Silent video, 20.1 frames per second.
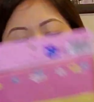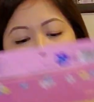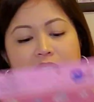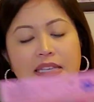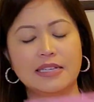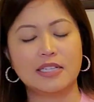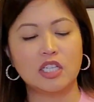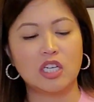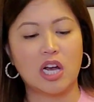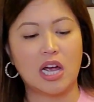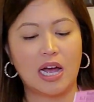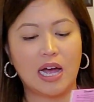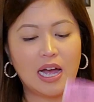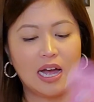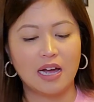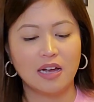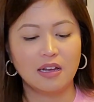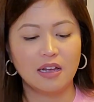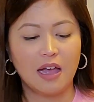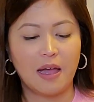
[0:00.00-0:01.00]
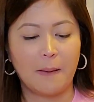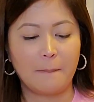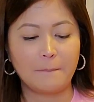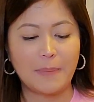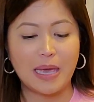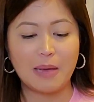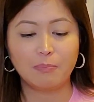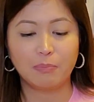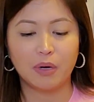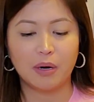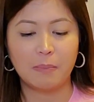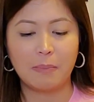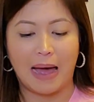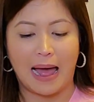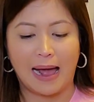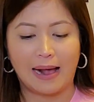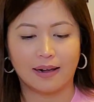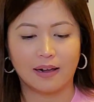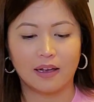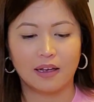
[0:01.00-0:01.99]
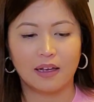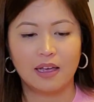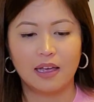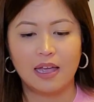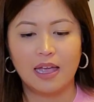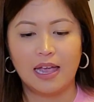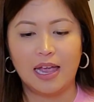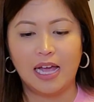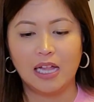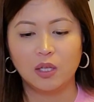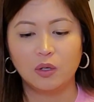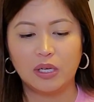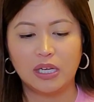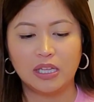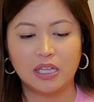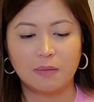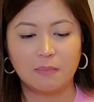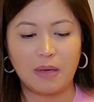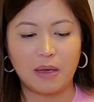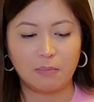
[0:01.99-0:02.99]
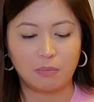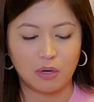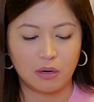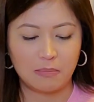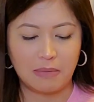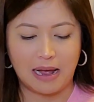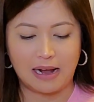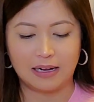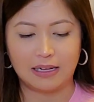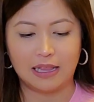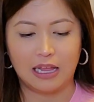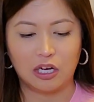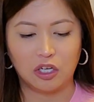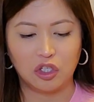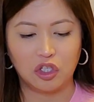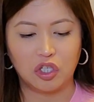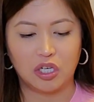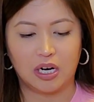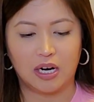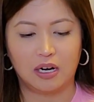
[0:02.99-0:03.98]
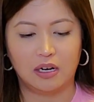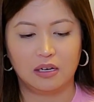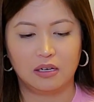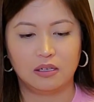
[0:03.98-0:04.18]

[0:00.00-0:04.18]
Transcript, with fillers: isa siyang paper bag. Hello Kitty paper bag lang siya.